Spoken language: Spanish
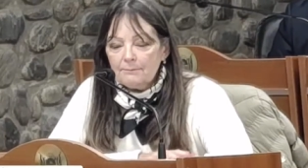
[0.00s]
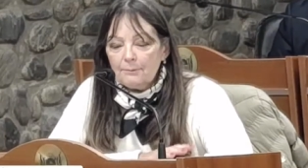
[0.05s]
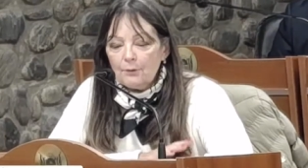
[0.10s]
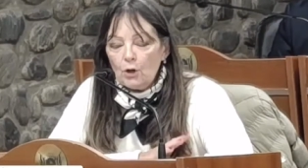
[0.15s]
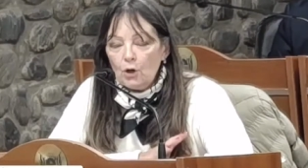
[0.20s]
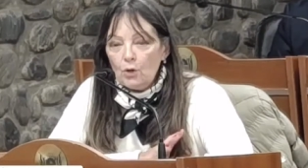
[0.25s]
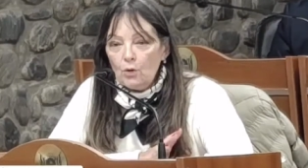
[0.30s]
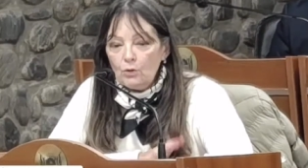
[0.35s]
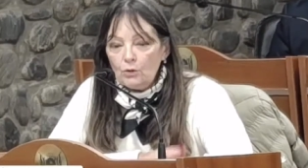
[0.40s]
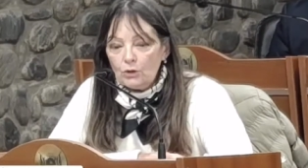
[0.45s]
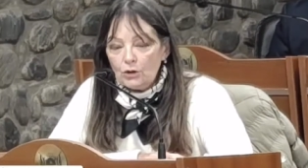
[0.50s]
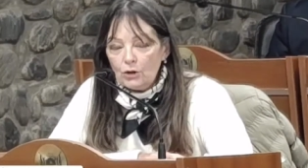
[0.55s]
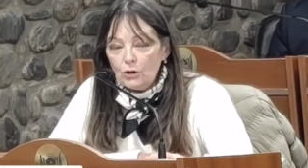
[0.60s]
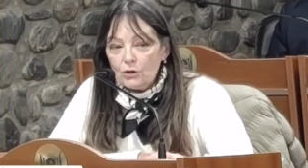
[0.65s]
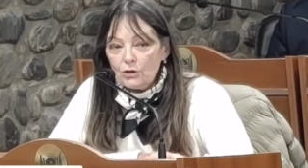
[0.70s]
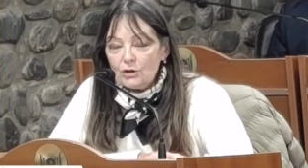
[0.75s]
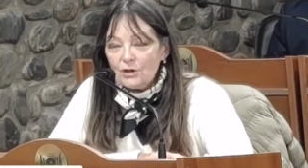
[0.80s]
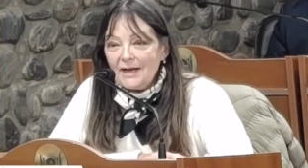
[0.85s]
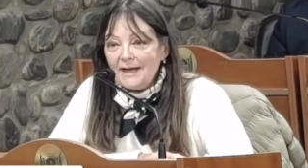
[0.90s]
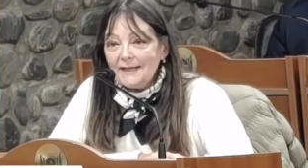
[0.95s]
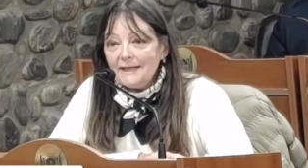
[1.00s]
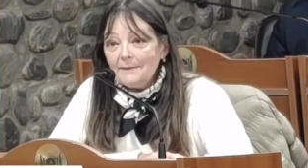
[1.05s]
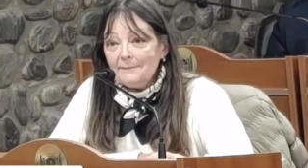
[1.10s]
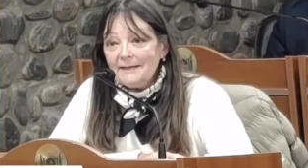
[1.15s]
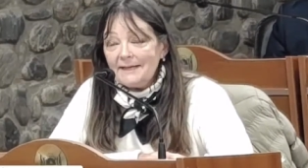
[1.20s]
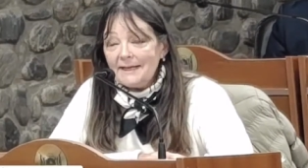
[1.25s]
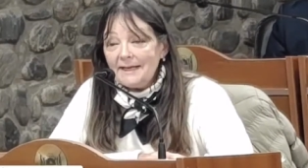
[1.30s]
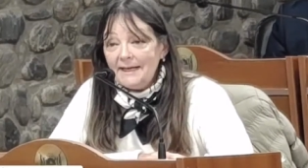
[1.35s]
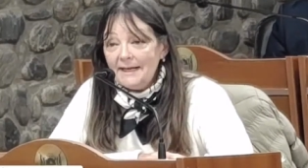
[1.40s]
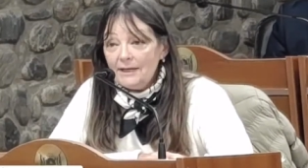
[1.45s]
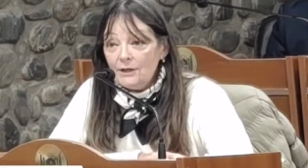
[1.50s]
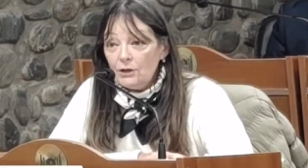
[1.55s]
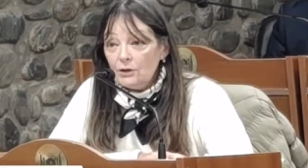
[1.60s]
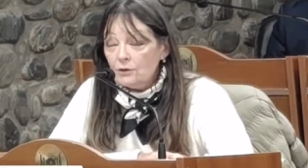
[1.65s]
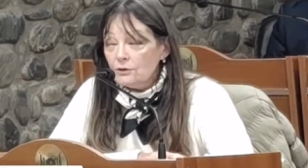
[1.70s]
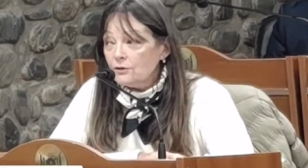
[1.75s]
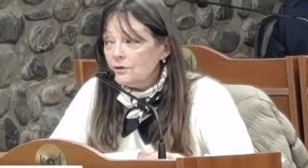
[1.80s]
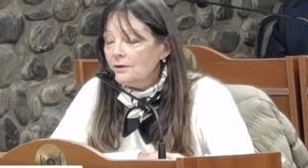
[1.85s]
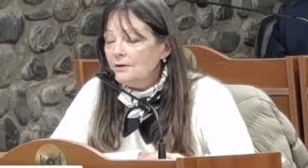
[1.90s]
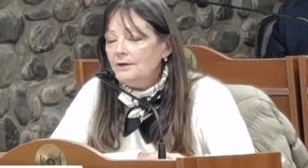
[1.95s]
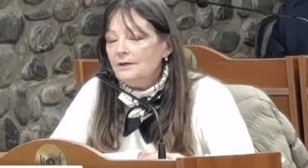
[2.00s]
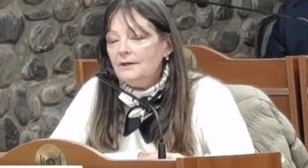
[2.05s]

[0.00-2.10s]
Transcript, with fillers: productos catamarqueños